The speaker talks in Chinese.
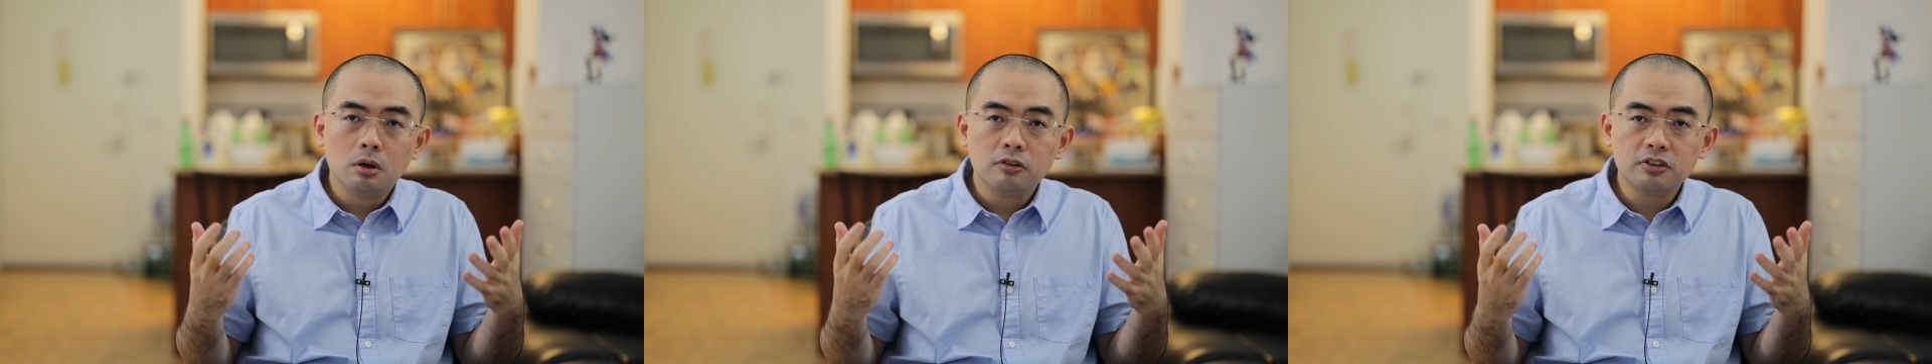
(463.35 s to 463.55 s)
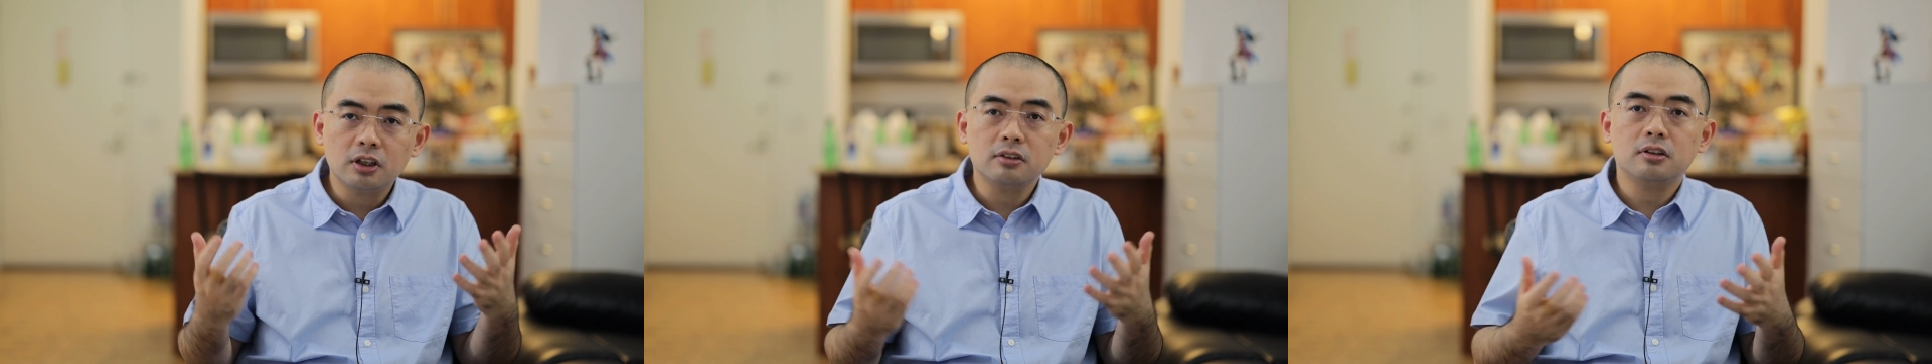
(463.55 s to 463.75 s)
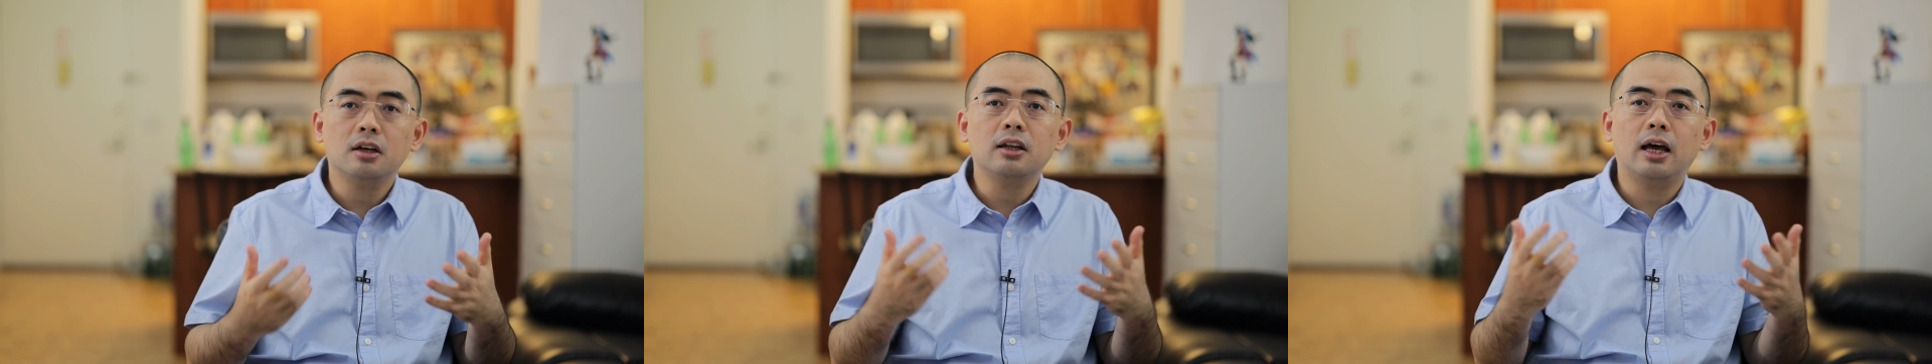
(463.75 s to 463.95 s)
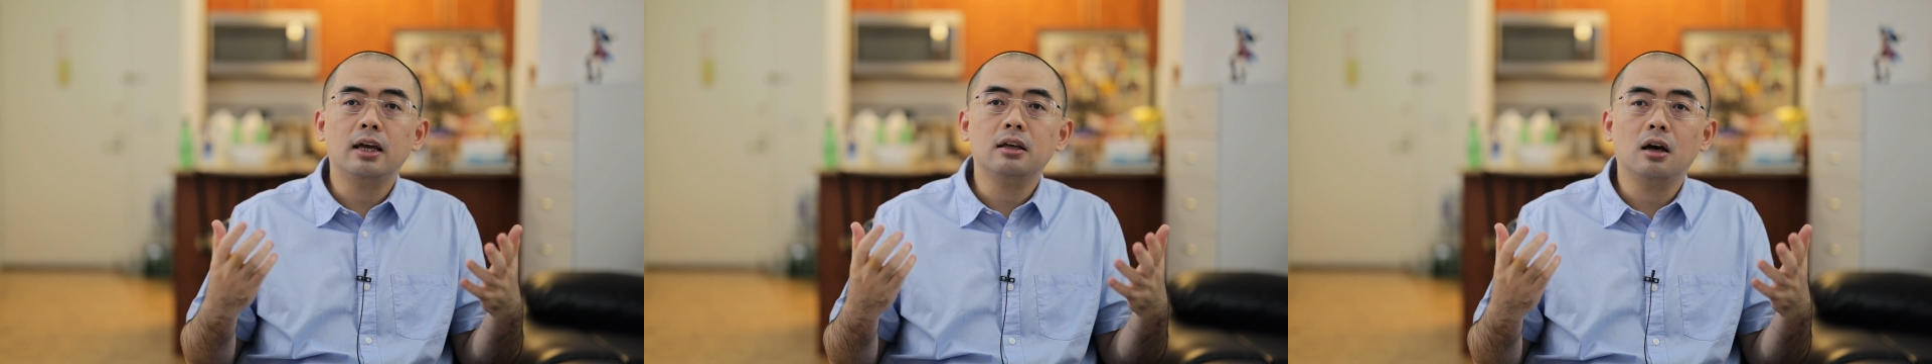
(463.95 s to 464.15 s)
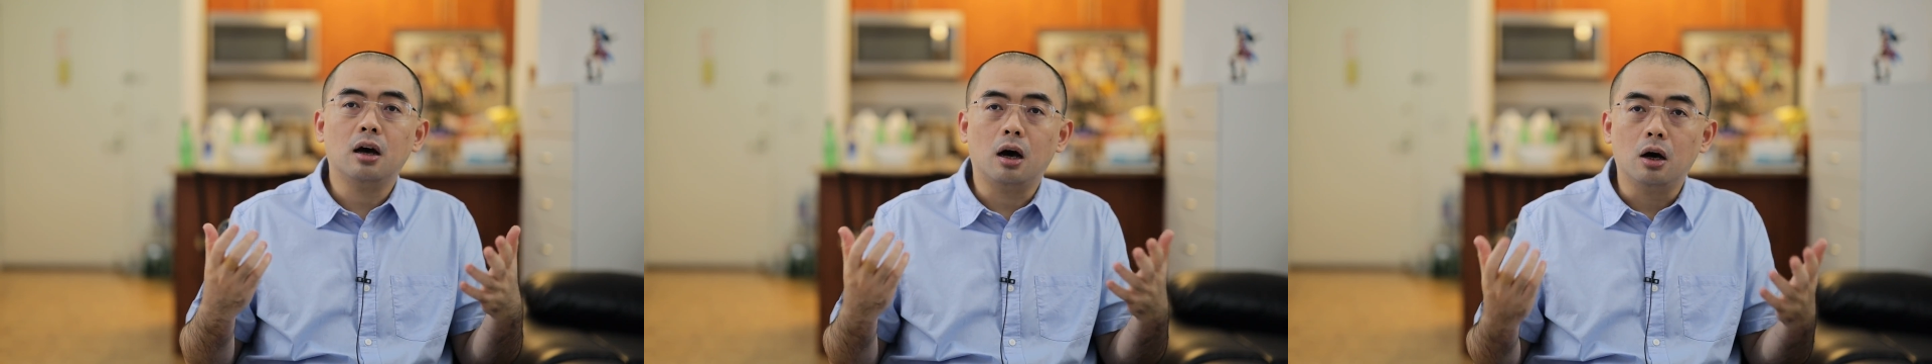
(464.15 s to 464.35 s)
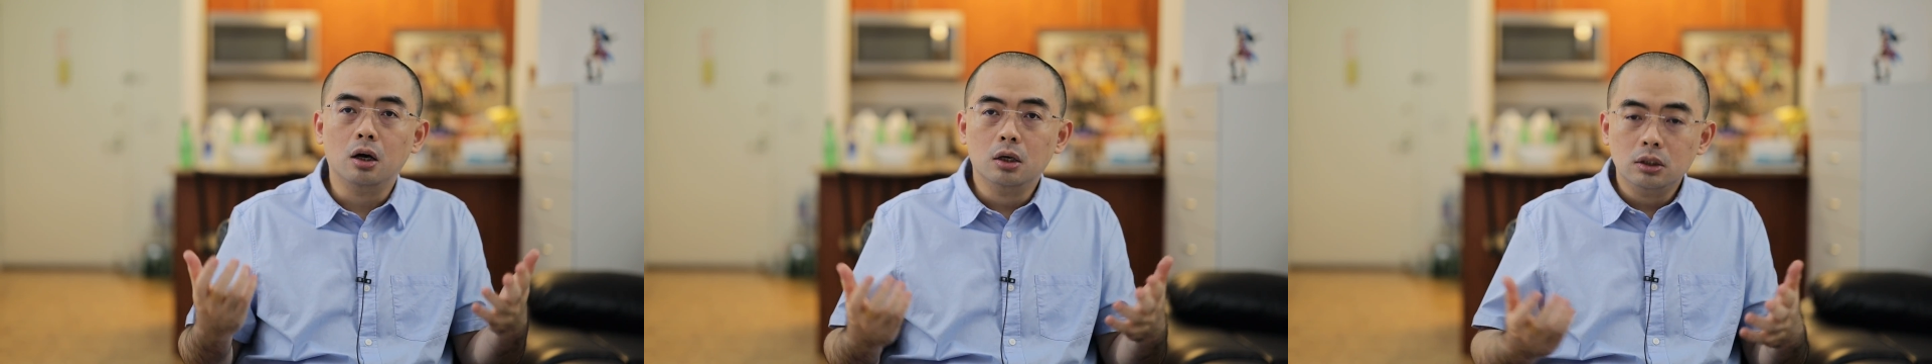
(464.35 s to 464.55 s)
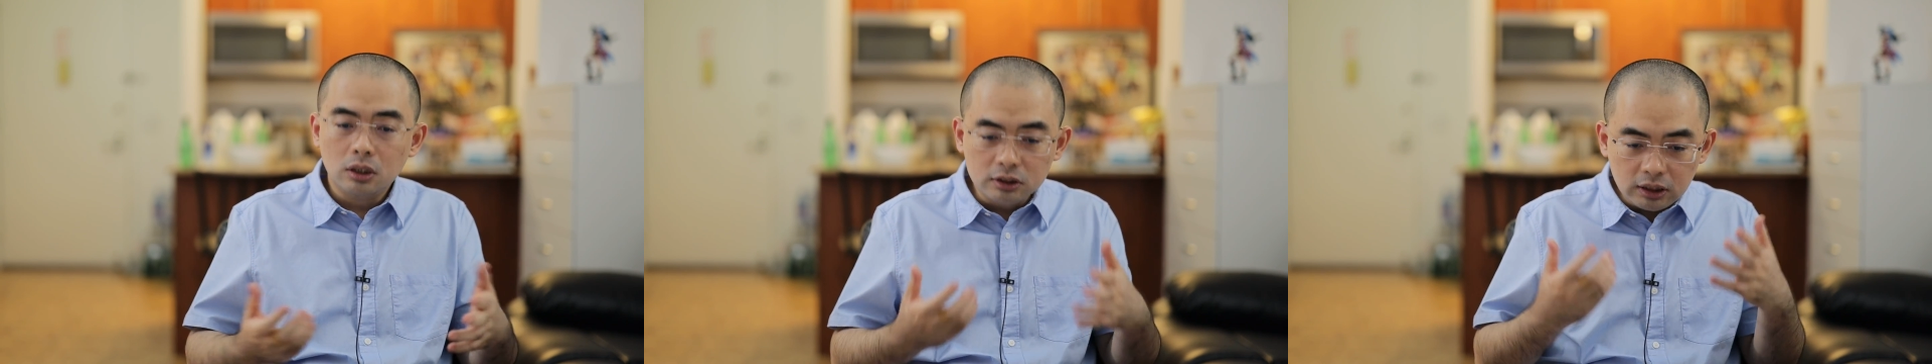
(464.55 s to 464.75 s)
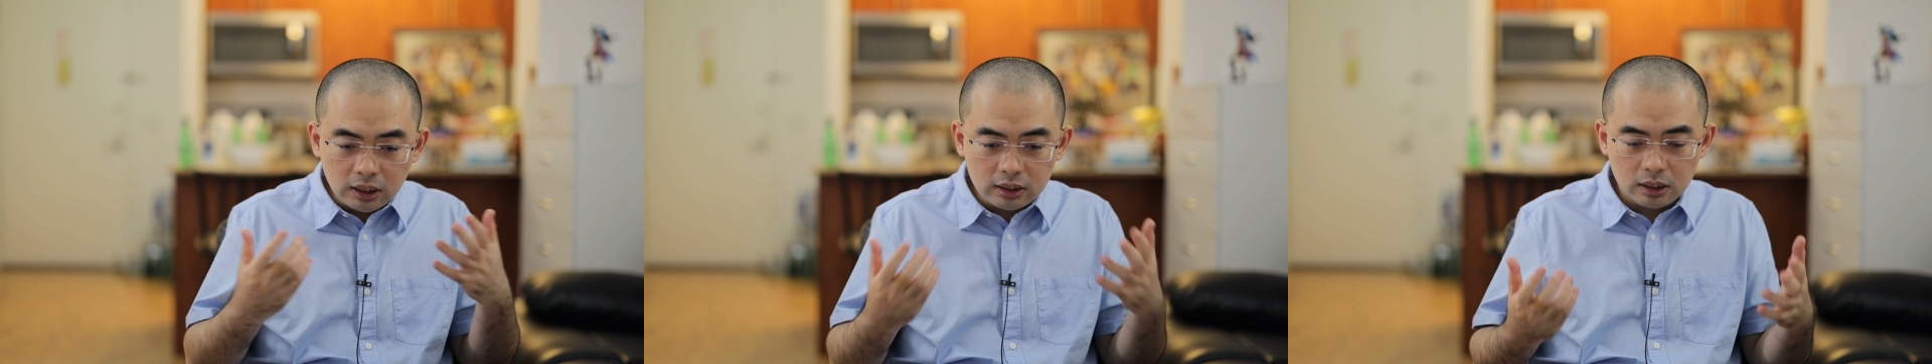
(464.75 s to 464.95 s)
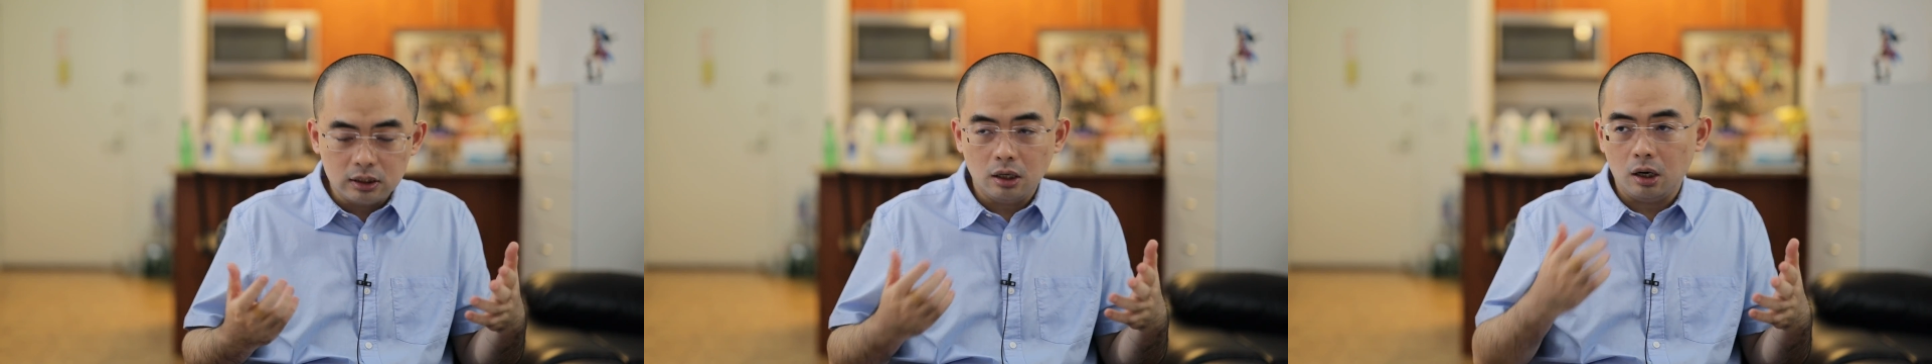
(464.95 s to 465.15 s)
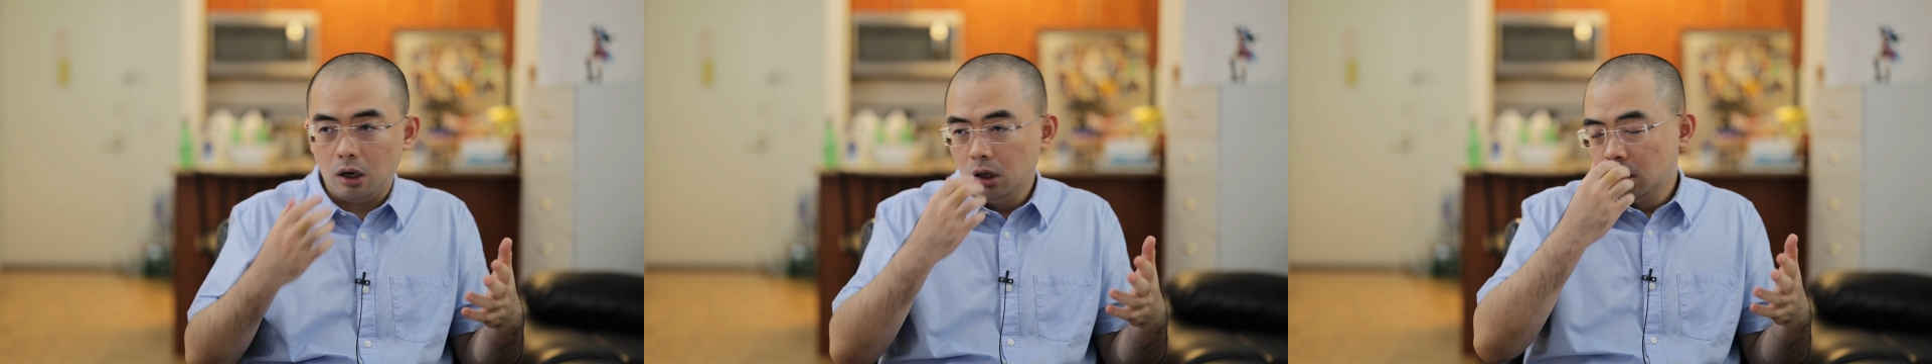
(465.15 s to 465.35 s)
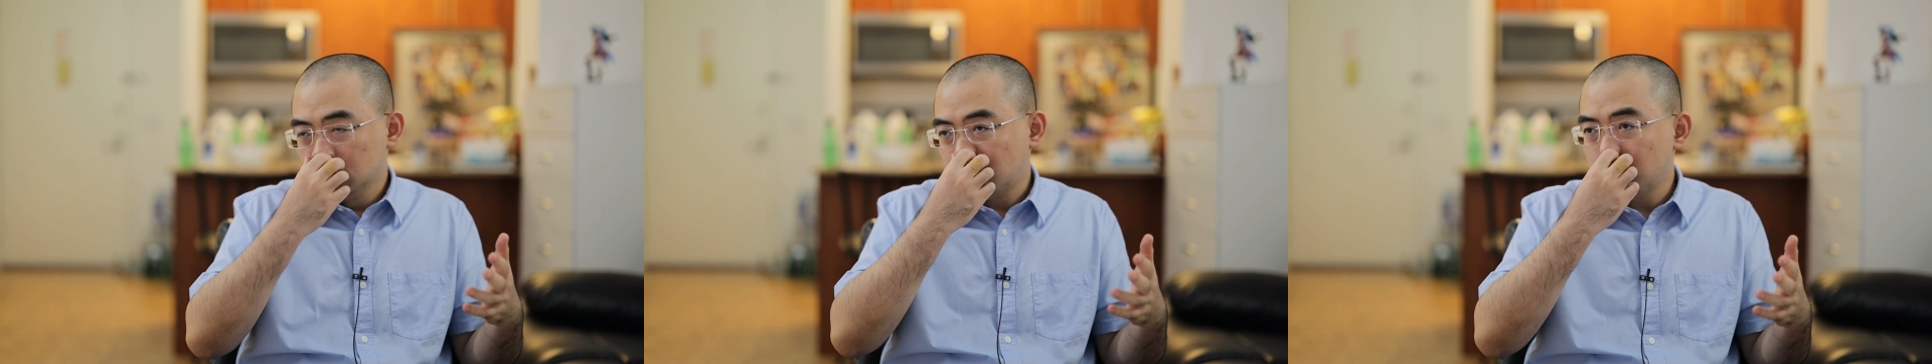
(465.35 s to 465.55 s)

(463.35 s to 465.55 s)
桑桑兰也好，像这些人也好，